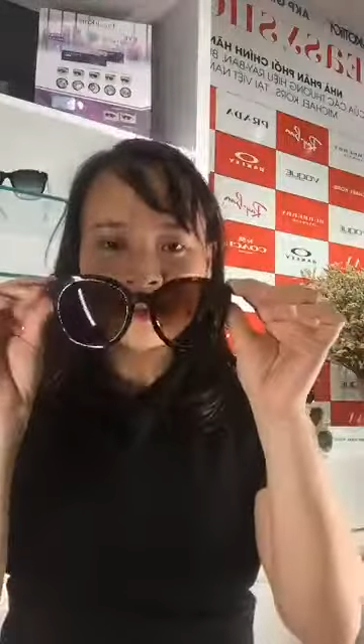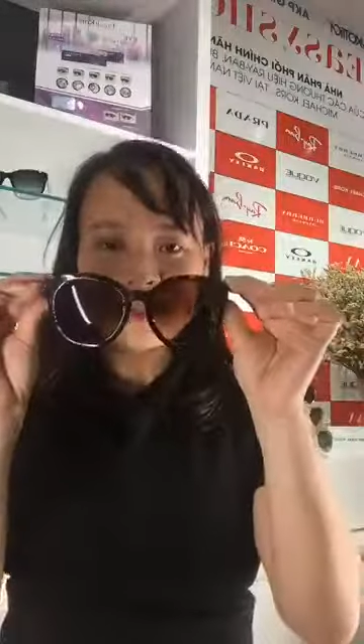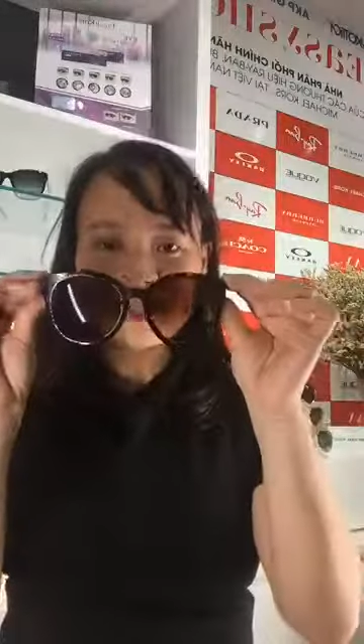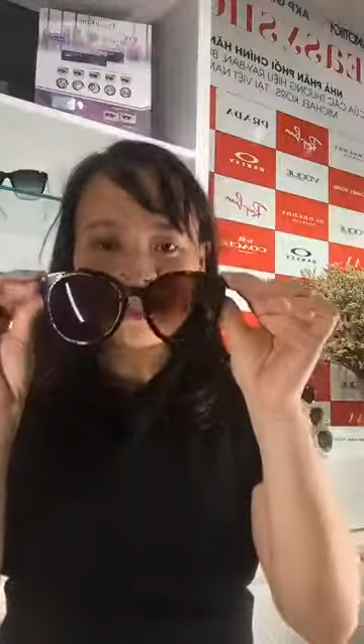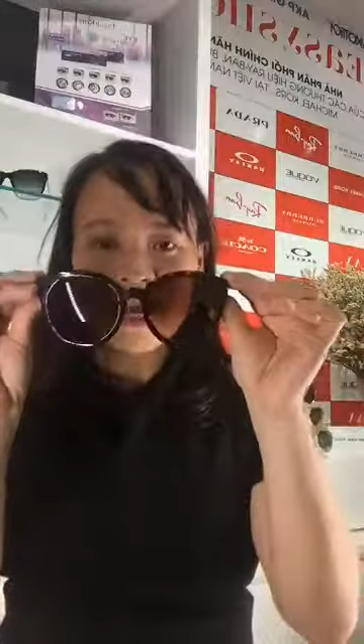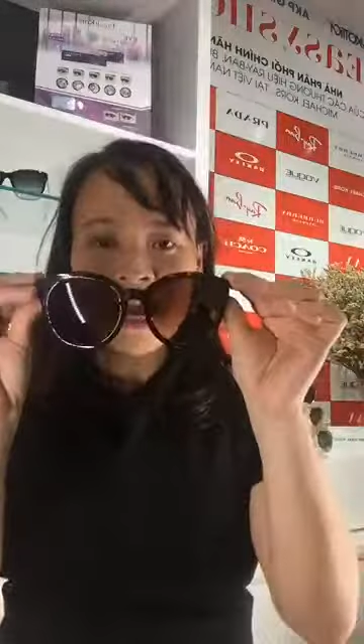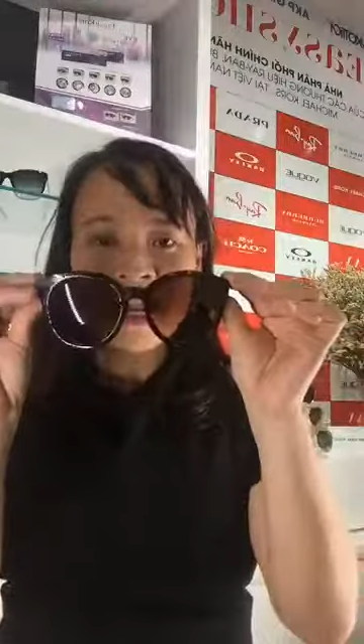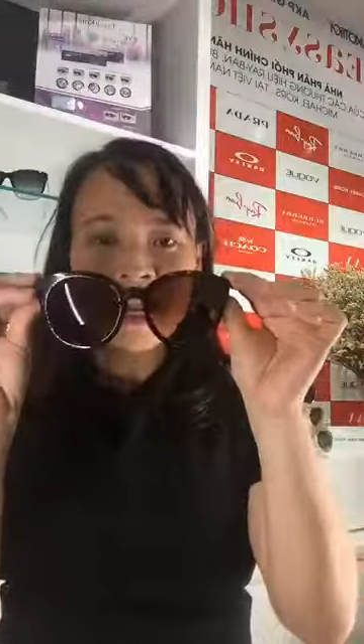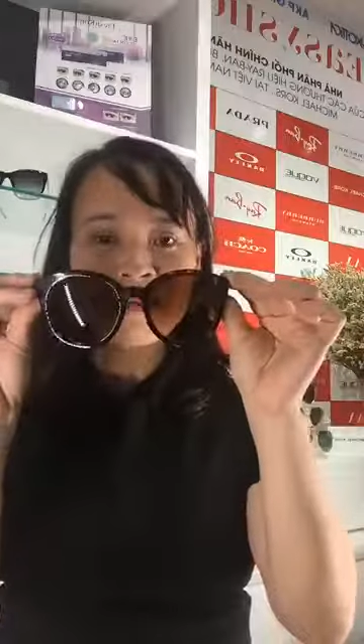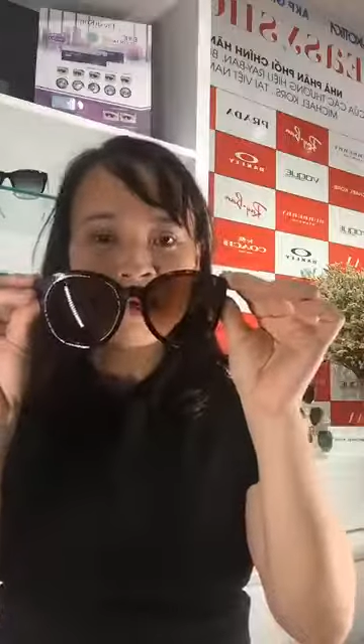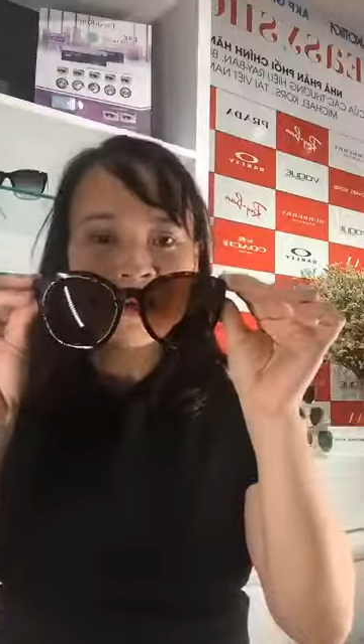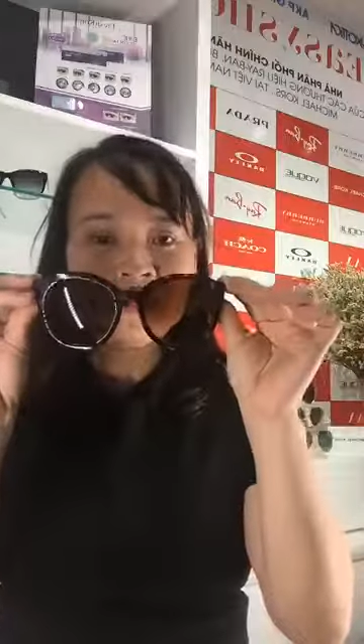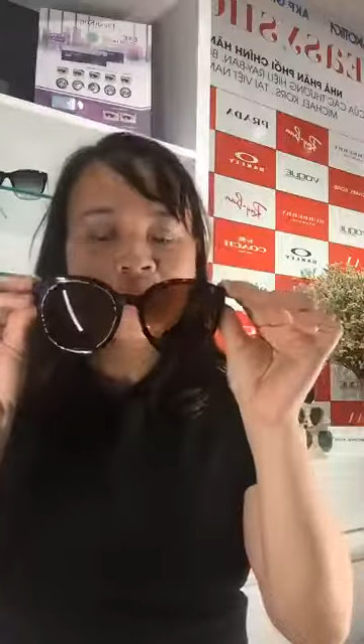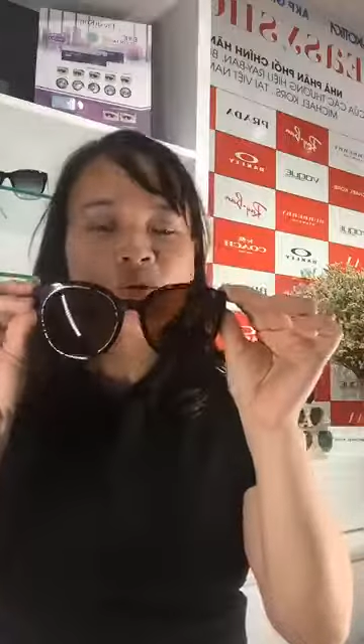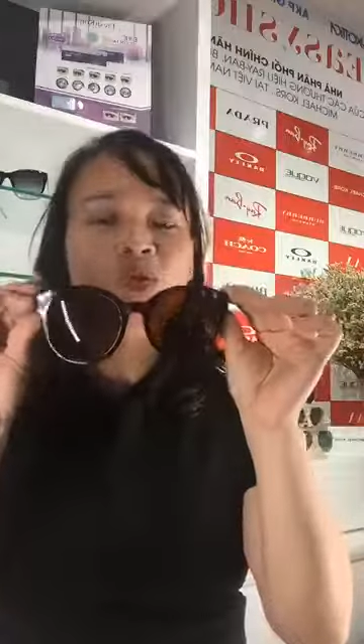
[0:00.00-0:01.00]
si tát là
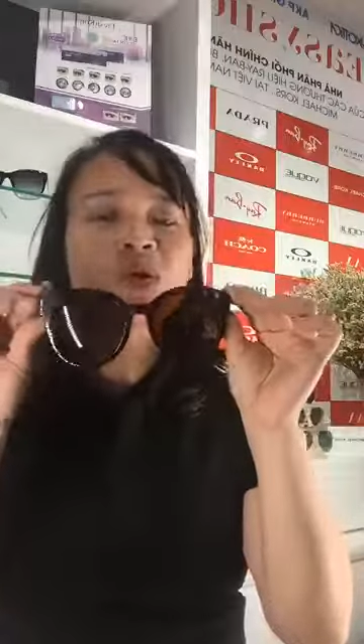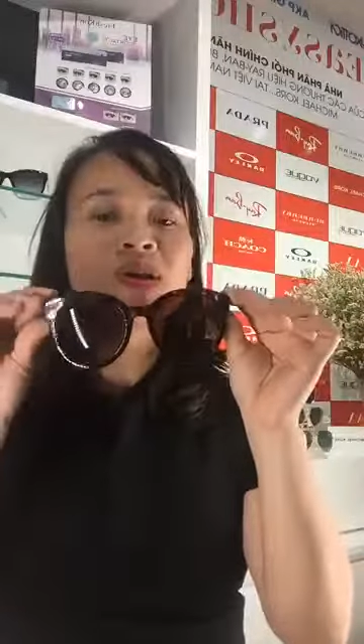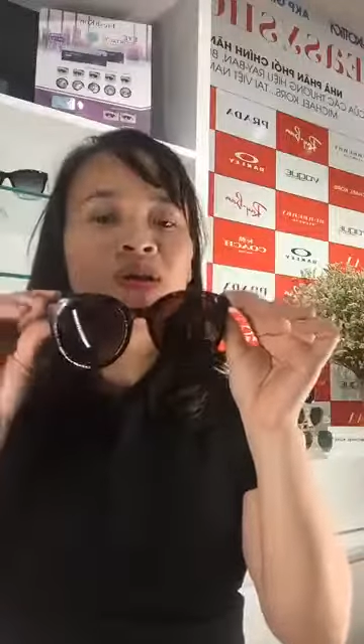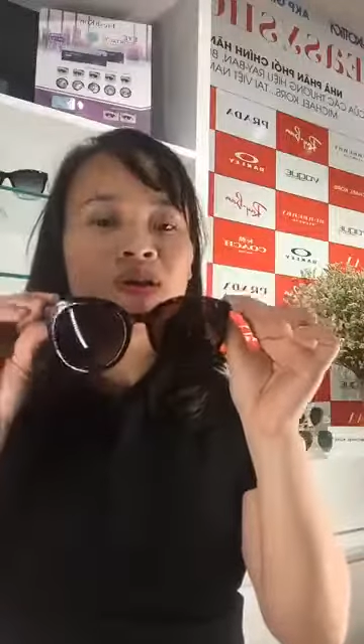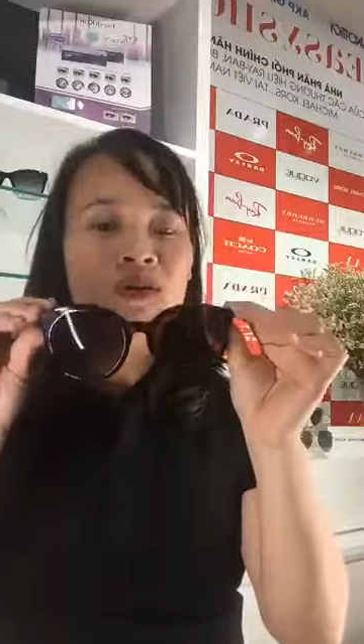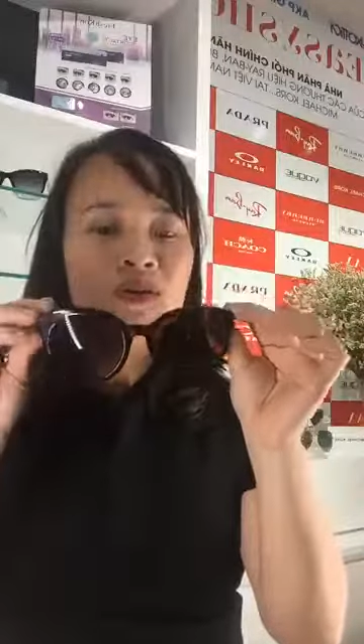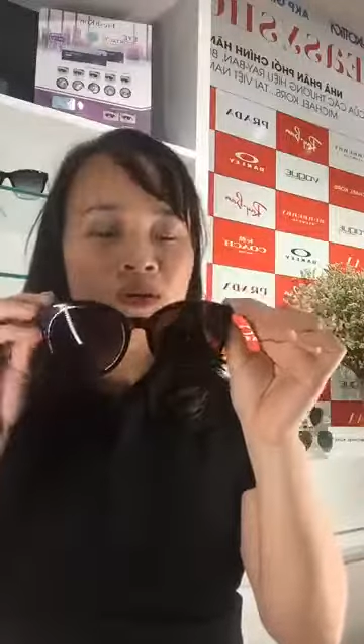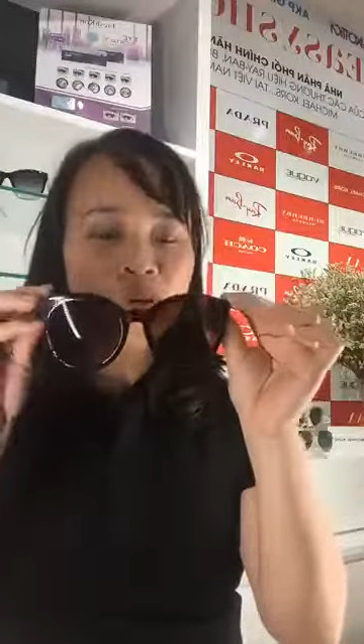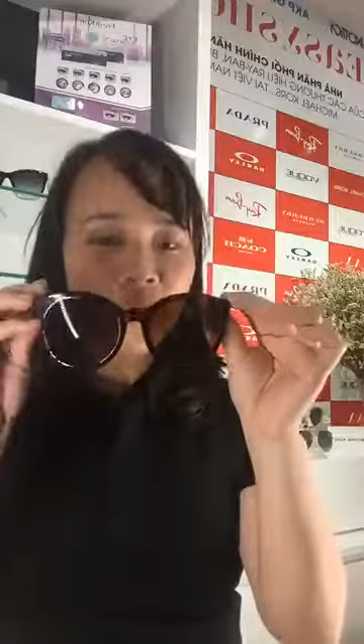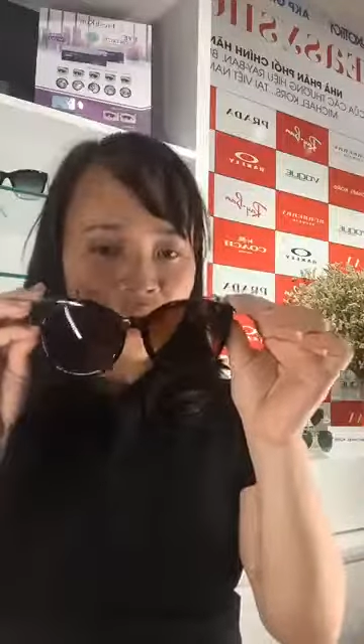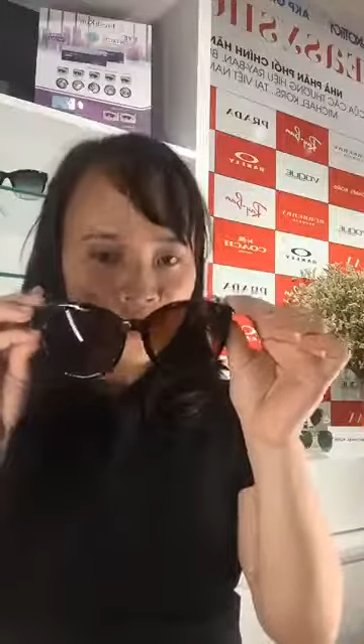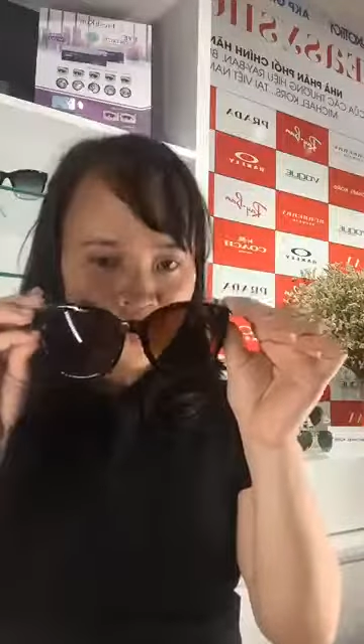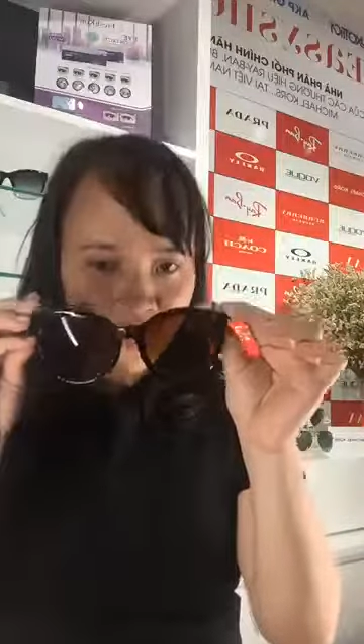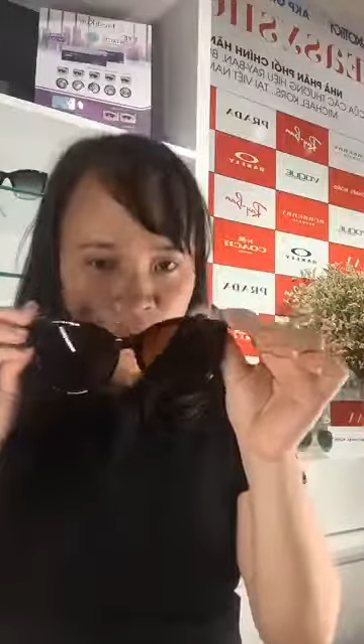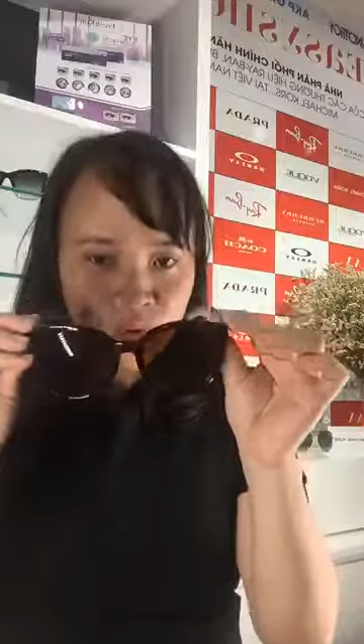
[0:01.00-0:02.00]
bằng nhựa khuyên,
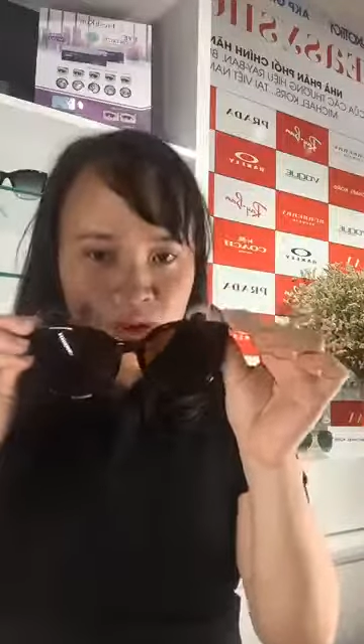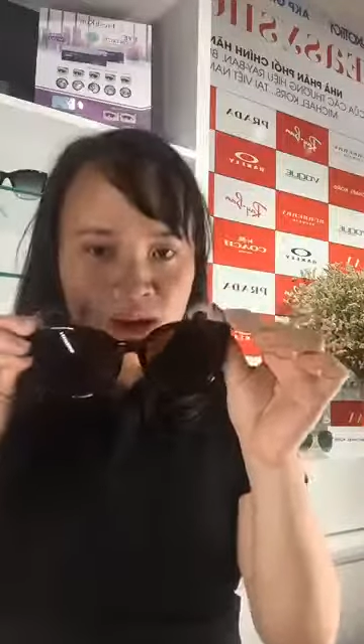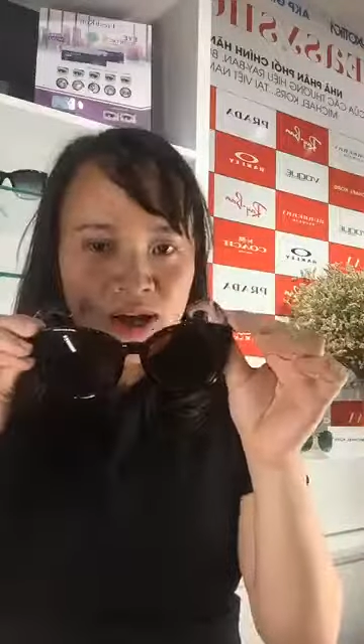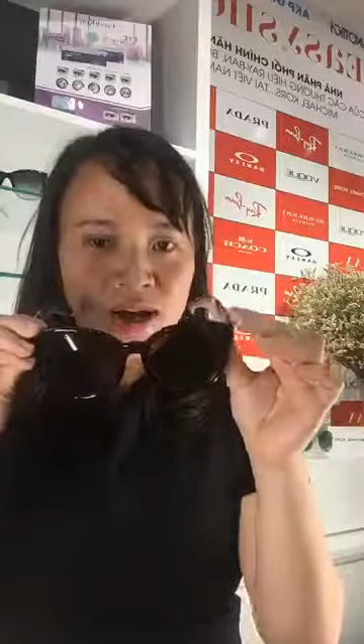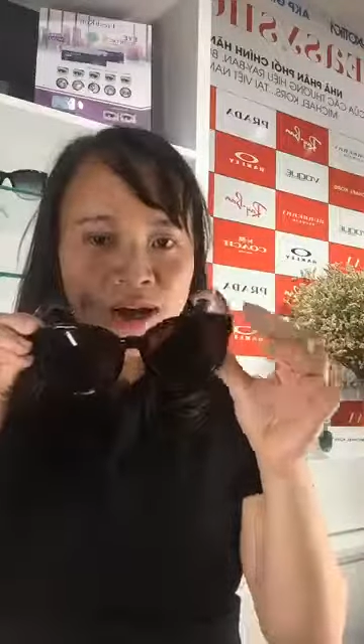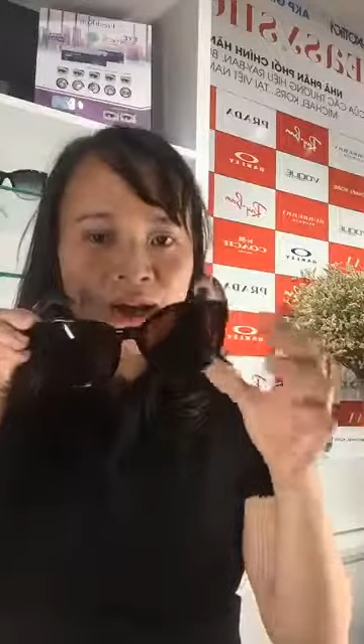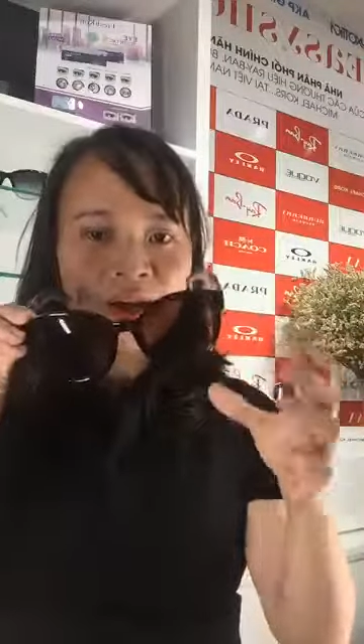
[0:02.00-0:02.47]
nguyên khối ạ.